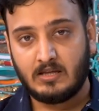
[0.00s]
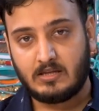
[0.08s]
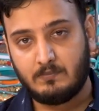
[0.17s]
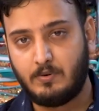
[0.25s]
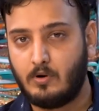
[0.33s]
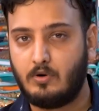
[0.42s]
कि
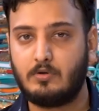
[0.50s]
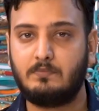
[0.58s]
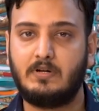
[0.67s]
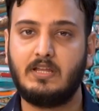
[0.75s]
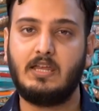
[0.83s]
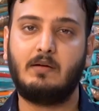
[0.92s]
बहुत
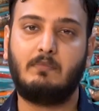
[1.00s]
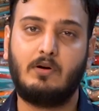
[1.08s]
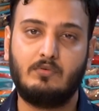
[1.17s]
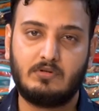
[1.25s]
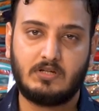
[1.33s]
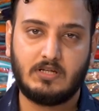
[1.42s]
बड़ी
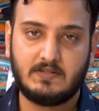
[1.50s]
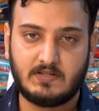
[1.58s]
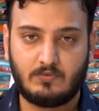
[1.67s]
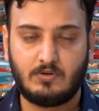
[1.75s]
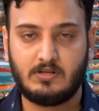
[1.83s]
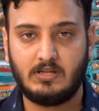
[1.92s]
अमाउंट की
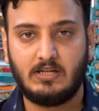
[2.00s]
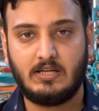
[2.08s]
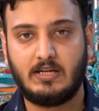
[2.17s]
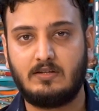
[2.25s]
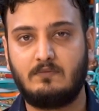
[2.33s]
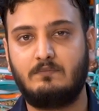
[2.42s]
ज़रूरत नहीं
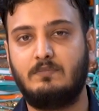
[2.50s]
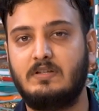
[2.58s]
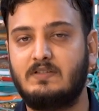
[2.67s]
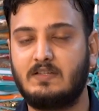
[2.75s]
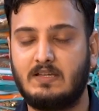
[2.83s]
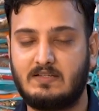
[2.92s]
है
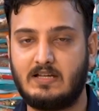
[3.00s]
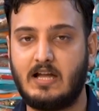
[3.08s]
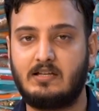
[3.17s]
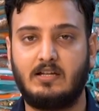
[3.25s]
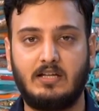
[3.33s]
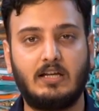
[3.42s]
बिज़नेस
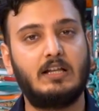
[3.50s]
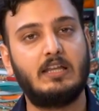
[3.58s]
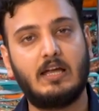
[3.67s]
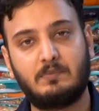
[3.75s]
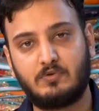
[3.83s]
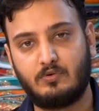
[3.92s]
स्टार्ट करने के लिए
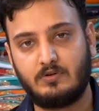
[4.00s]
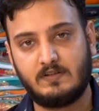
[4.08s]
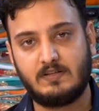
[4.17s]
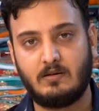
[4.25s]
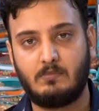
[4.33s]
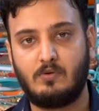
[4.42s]
आप छोटी
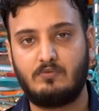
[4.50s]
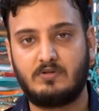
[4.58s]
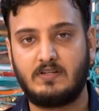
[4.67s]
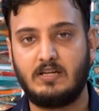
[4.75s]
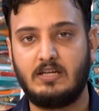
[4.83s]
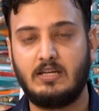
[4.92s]
सी अमाउंट
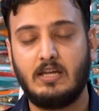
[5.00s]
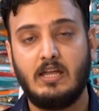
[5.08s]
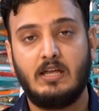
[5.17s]
से ही